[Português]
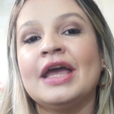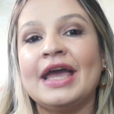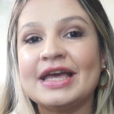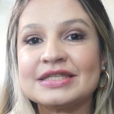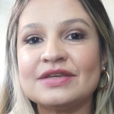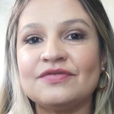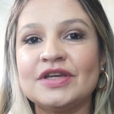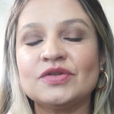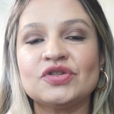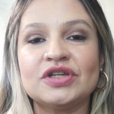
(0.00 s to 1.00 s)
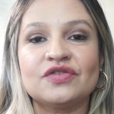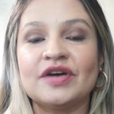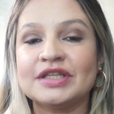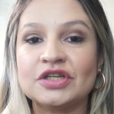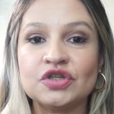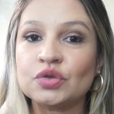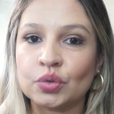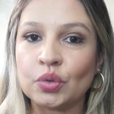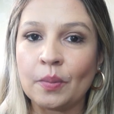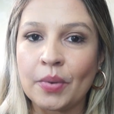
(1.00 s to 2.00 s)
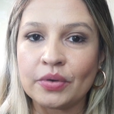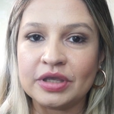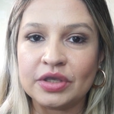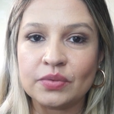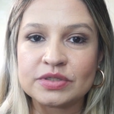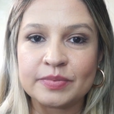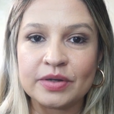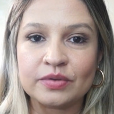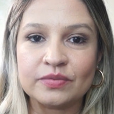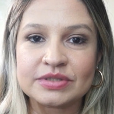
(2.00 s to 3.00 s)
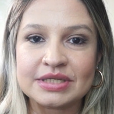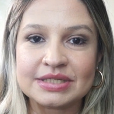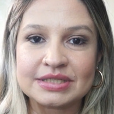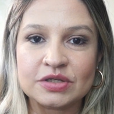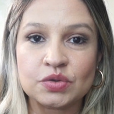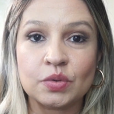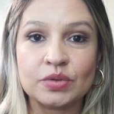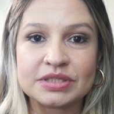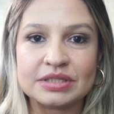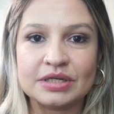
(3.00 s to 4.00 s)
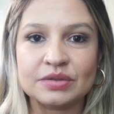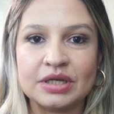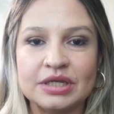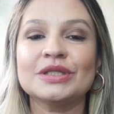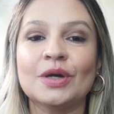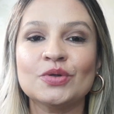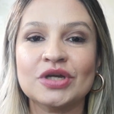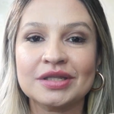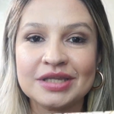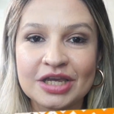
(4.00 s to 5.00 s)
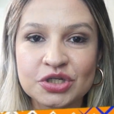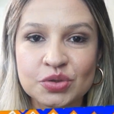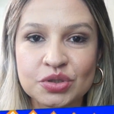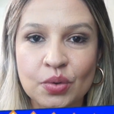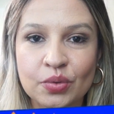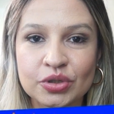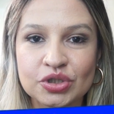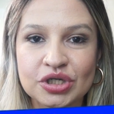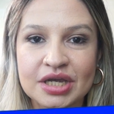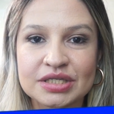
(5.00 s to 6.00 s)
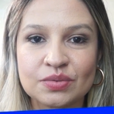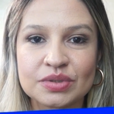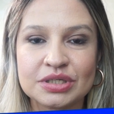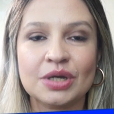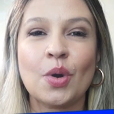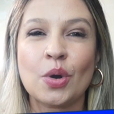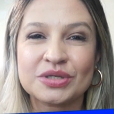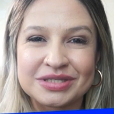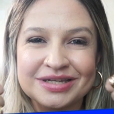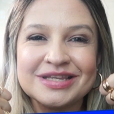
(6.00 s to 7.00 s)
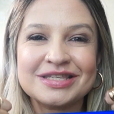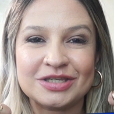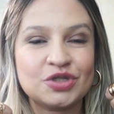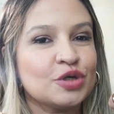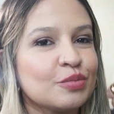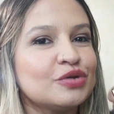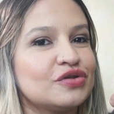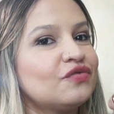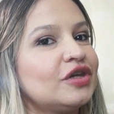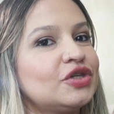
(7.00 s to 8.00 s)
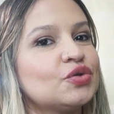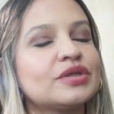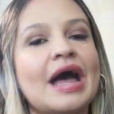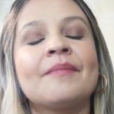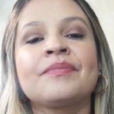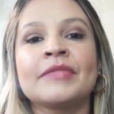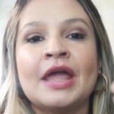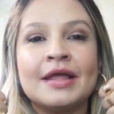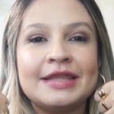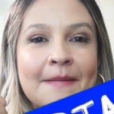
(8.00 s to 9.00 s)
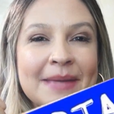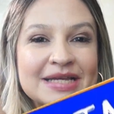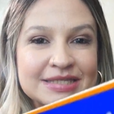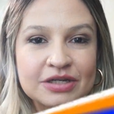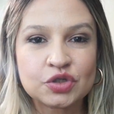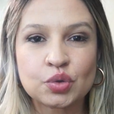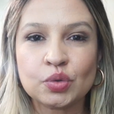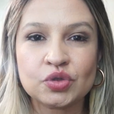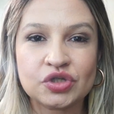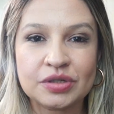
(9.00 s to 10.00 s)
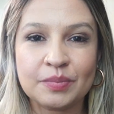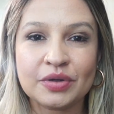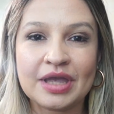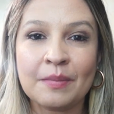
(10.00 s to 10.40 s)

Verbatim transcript: Esse vídeo, gente, vai ter de tudo um pouquinho. Eu espero que vocês estejam gostando aí. Então já deixa o seu curtir aí se você gosta desse tipo de vídeo, tá? Dê bastante curtir, porque é